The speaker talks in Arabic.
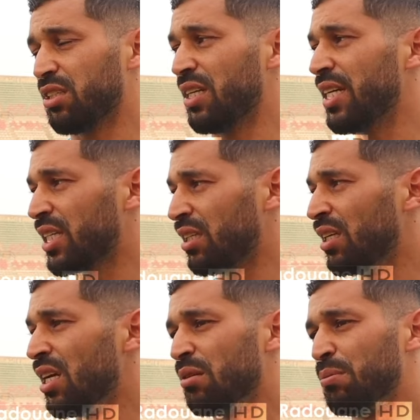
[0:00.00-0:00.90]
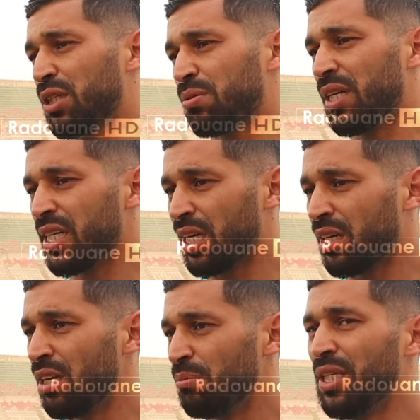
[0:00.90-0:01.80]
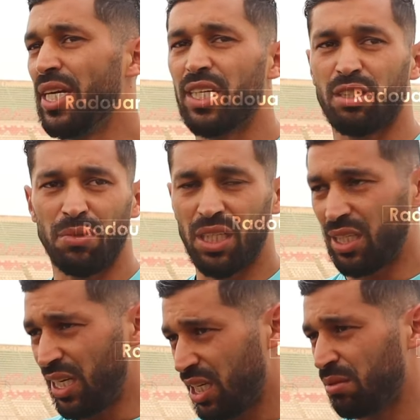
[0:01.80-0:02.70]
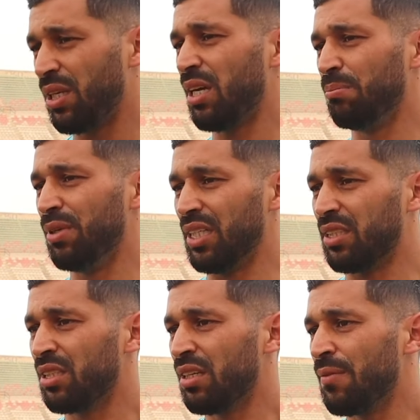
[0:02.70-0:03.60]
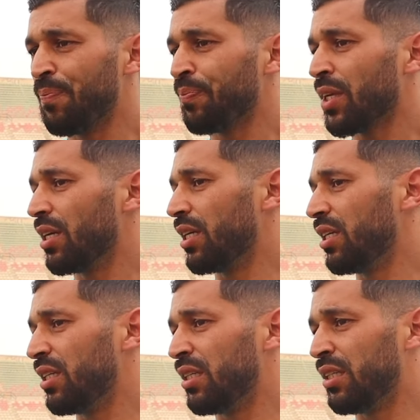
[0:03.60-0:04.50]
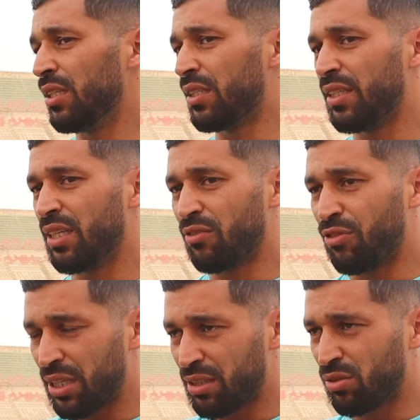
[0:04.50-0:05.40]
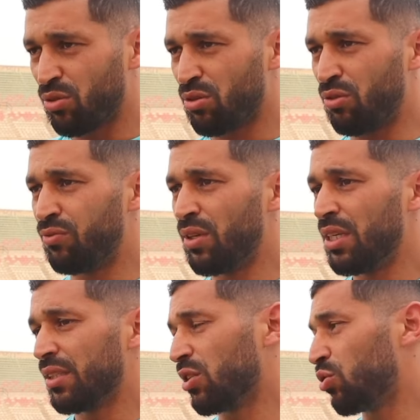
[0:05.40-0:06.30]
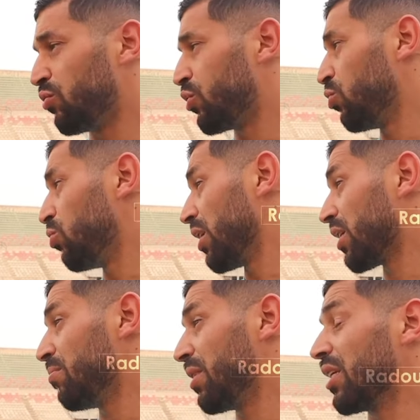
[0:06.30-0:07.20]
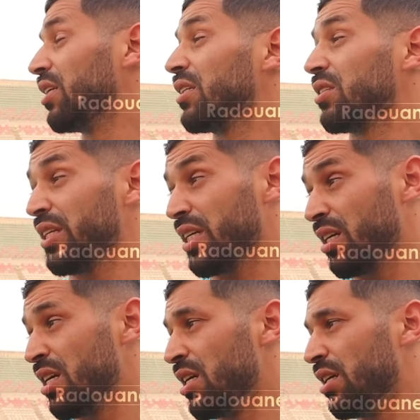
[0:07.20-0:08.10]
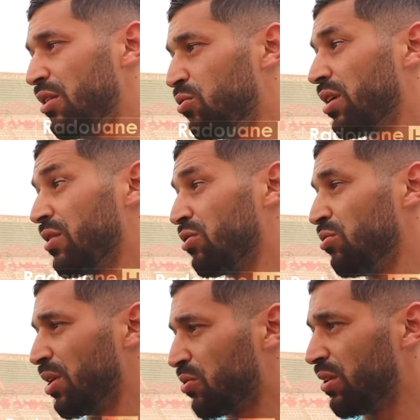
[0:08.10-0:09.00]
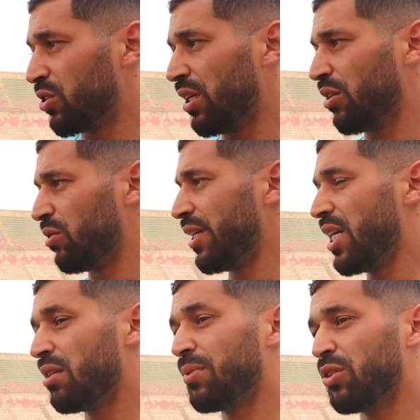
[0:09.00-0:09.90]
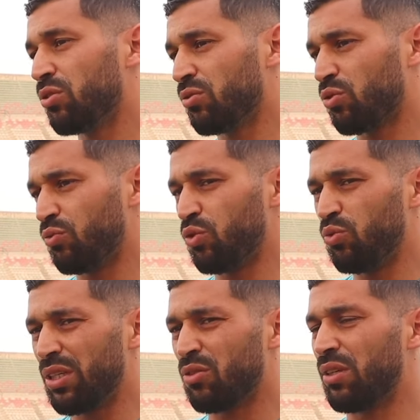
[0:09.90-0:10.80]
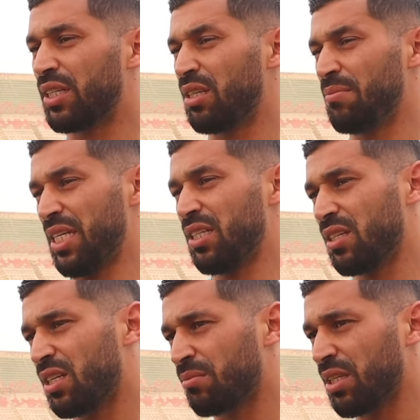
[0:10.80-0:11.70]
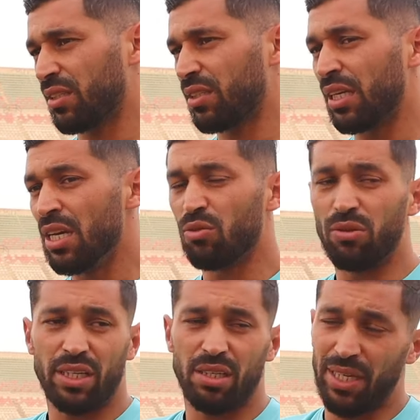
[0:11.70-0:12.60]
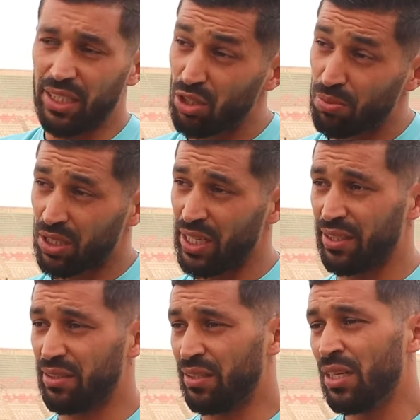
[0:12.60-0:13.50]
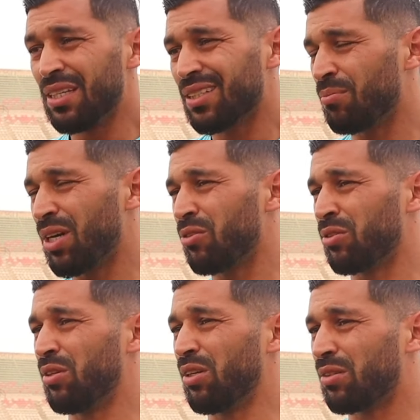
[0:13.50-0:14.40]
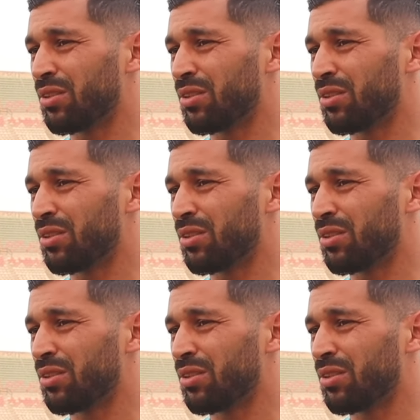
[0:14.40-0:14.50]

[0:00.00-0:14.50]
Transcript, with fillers: ولكن باش فريق من حجم اتحاد بالعباس يسير في هذه الظروف تشوف جوا كما قال لك الشيخ هو ريزوما كلش على كل حال تشوف جوا يقول لك انا ما عنديش ران طاكسي يقول لك انا ما عنديش باش نحسن سي مالوكير